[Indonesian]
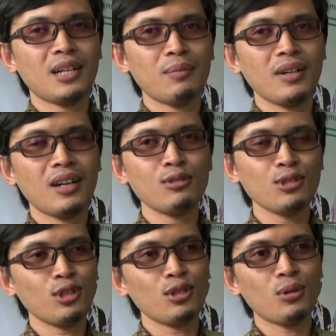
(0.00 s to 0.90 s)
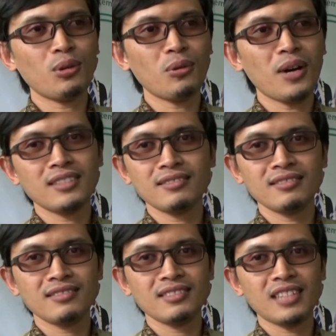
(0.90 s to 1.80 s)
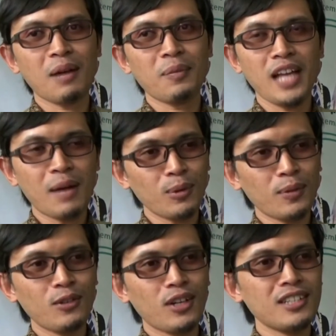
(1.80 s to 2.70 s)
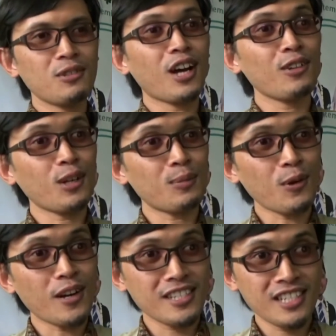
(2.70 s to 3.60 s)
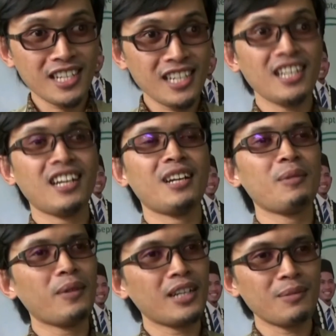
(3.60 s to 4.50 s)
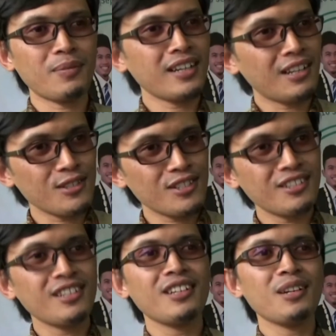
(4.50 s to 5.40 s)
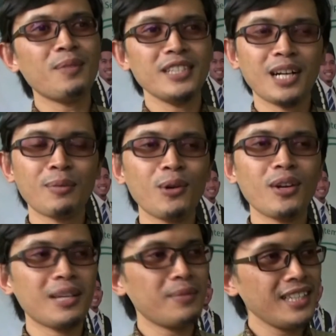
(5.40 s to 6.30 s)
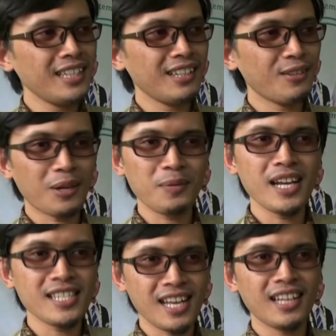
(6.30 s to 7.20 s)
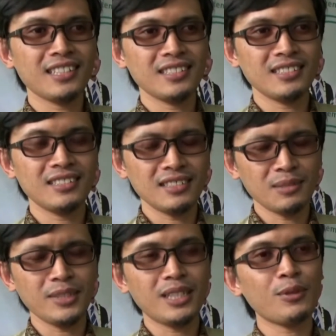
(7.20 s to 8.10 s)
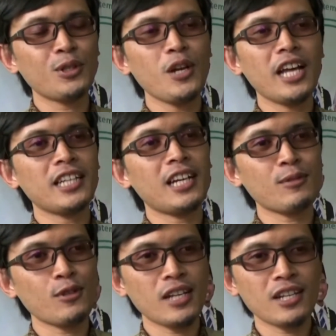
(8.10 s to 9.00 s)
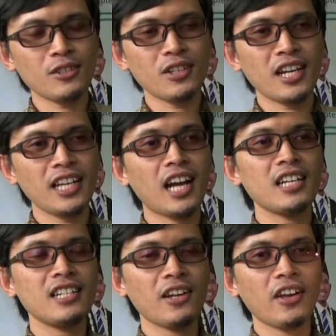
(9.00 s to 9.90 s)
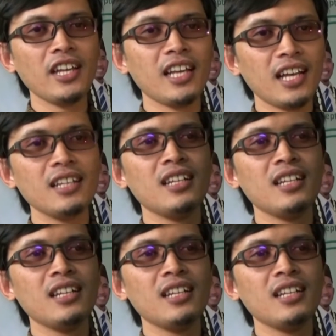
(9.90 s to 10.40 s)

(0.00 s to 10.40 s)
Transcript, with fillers: uh, untuk uang apa ya amplopan itu kan digunakan untuk keperluan sendiri ya karena memang ke depan harus banyak keperluan tapi ini luar biasa demi kepedulian terhadap saudara-saudaranya yang ada di Rohingya